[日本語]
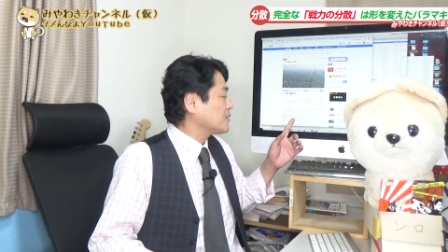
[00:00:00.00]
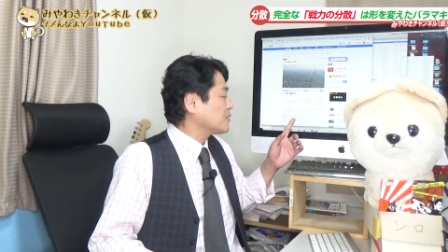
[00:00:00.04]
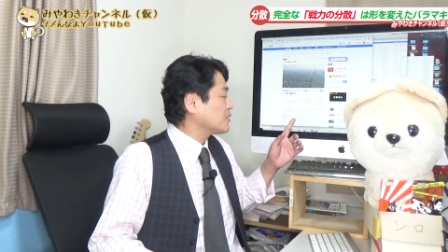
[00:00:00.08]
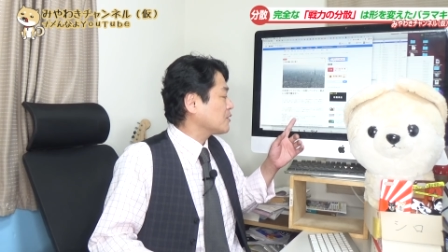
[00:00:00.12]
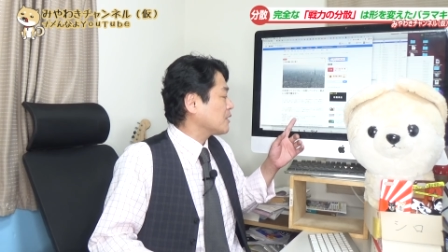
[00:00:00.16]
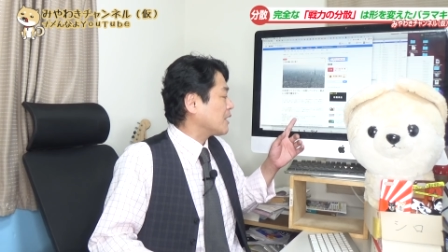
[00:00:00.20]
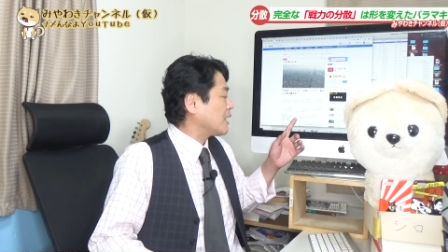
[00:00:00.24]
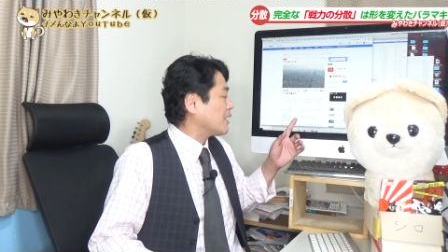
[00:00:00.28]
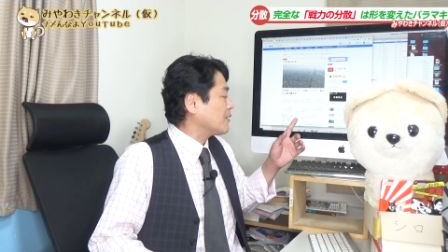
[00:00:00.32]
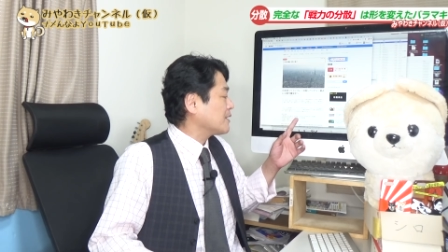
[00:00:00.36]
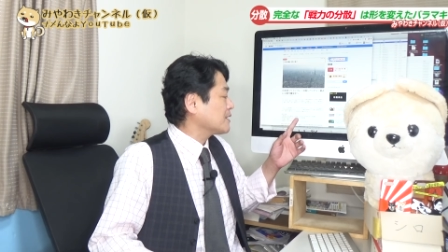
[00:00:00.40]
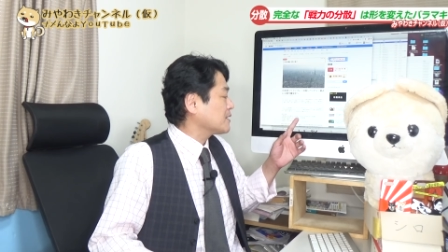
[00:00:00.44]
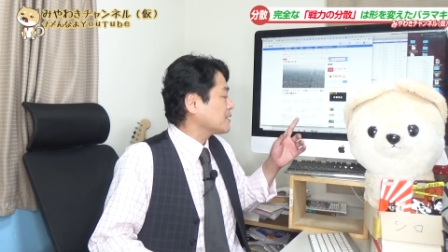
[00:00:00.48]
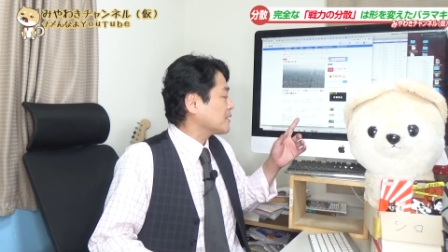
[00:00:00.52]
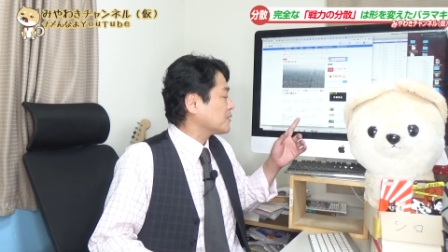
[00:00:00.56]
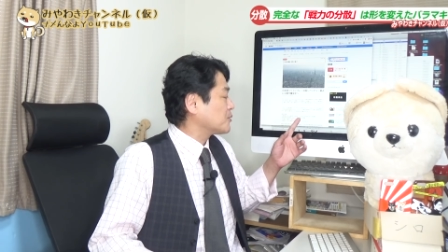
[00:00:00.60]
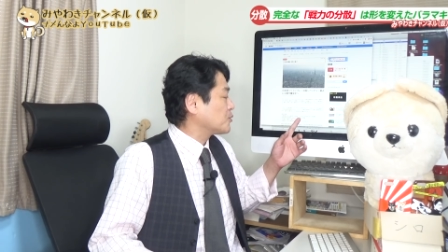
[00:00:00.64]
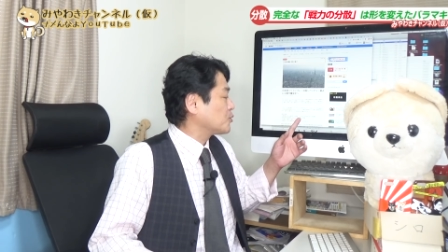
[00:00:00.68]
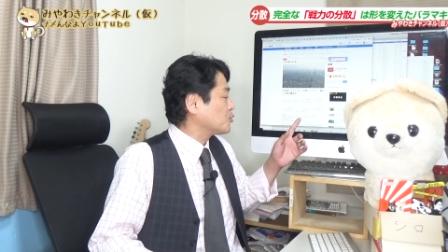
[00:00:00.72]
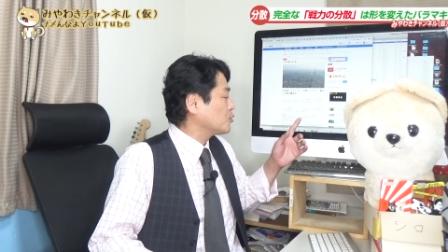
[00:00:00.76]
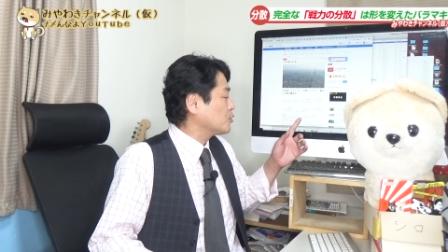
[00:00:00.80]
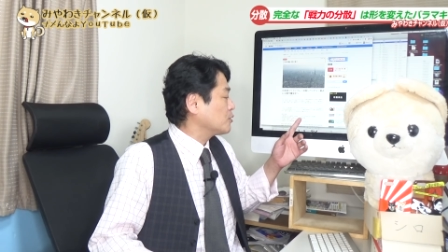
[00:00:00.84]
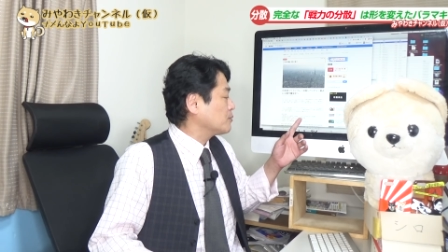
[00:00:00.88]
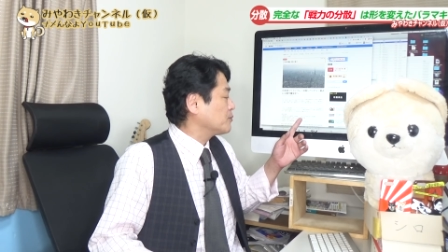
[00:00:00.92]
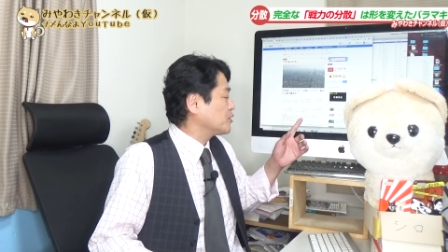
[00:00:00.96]
市を合わせた
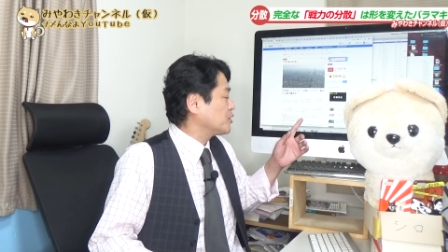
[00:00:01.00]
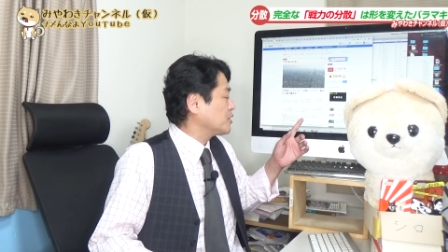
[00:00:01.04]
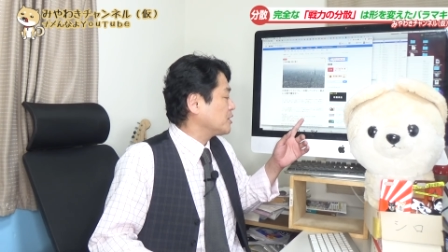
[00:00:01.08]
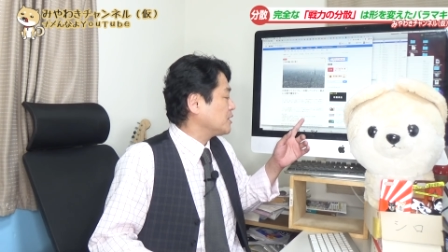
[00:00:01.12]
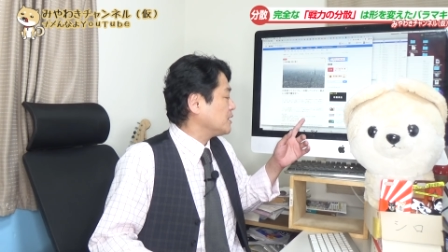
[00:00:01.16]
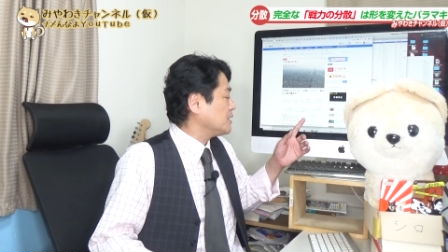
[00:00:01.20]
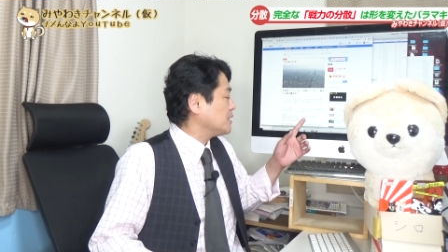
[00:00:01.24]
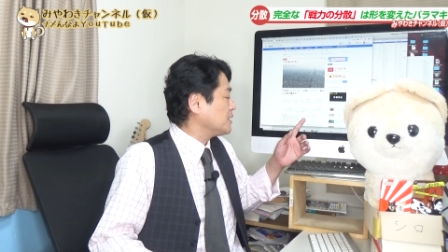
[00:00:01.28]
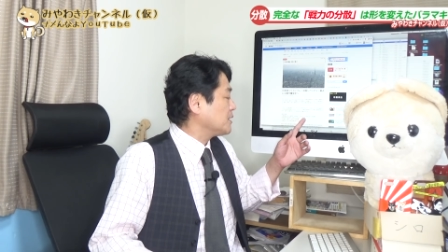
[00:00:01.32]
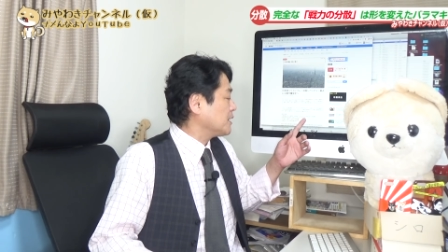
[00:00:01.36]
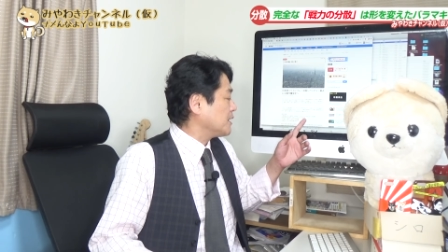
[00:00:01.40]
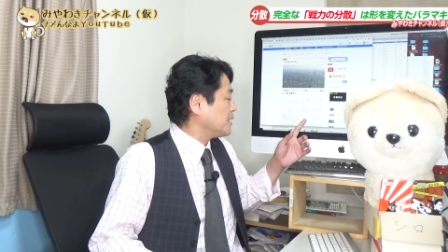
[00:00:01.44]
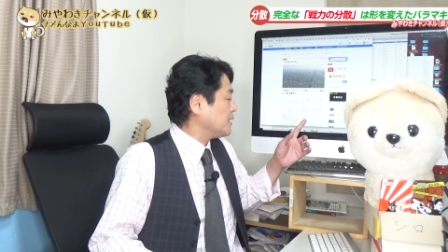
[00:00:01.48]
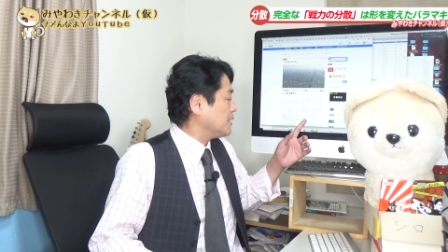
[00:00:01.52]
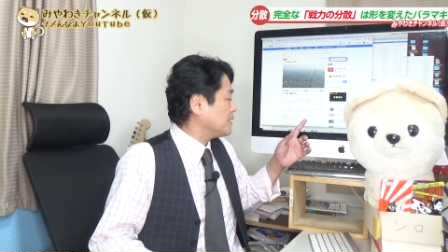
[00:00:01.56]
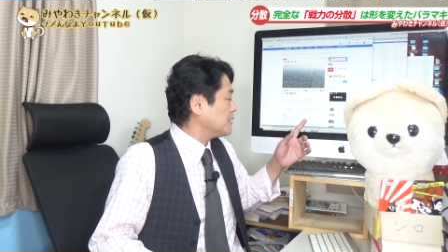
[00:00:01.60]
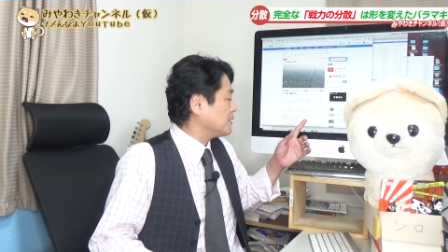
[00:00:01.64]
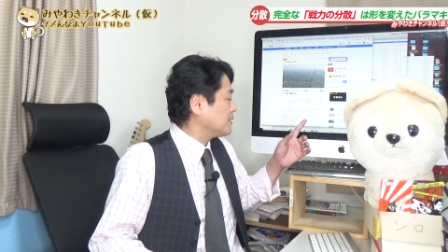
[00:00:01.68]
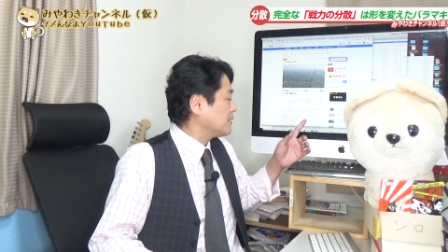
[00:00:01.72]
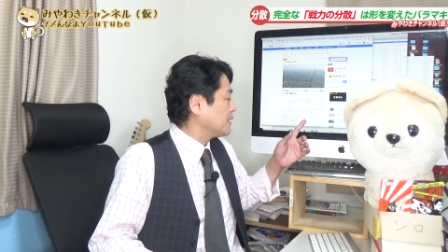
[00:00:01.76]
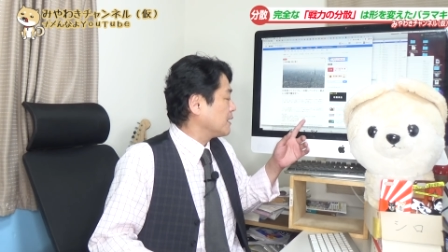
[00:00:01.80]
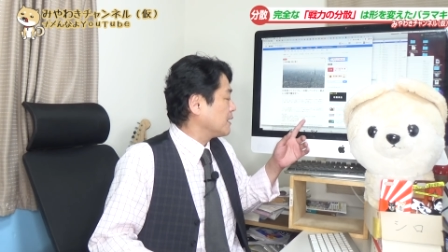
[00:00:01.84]
中部地域